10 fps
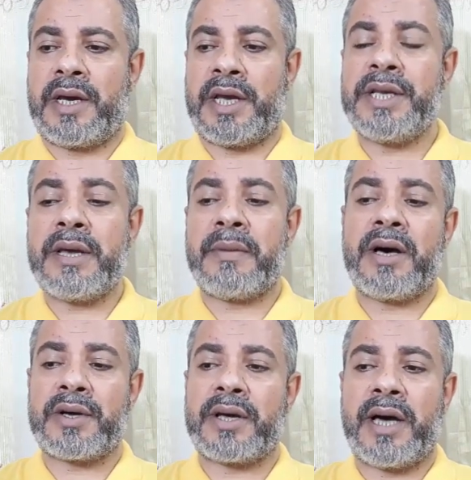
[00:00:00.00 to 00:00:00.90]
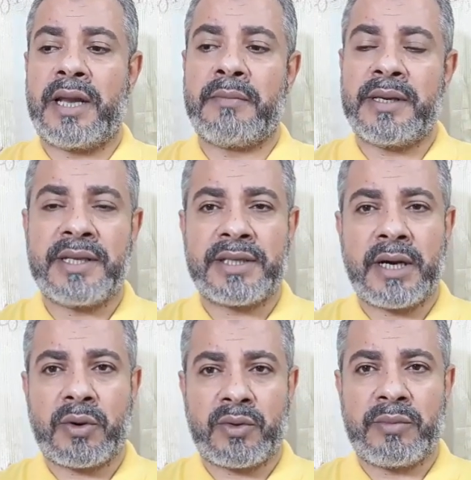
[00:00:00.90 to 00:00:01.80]
حينما أرى الميت
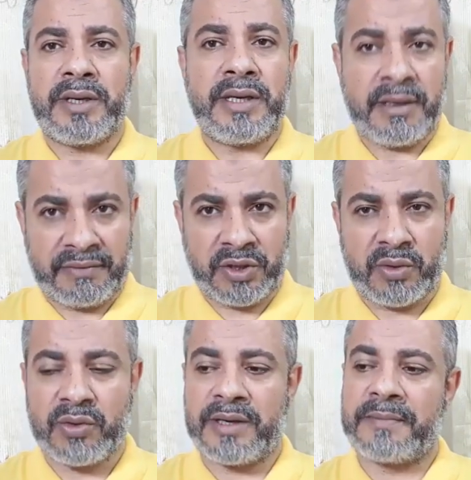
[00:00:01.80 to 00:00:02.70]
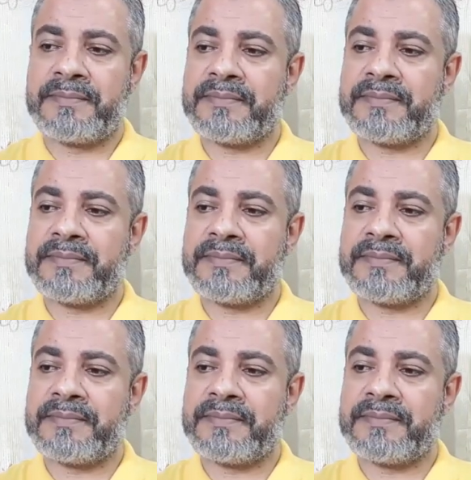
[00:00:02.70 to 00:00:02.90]
يأخذ مني نفس الرؤية